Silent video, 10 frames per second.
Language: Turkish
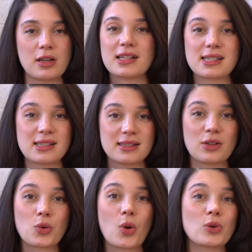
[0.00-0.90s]
Aslında
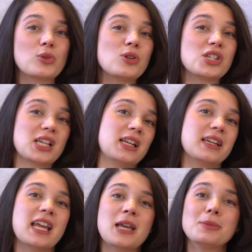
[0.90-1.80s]
gördüğün
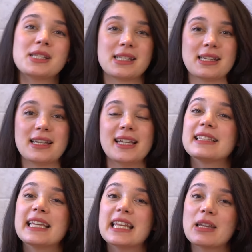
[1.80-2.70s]
şeylerin hepsini
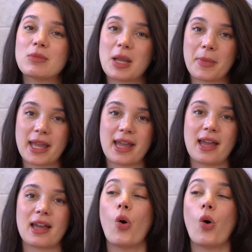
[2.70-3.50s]
deneyimlemeye,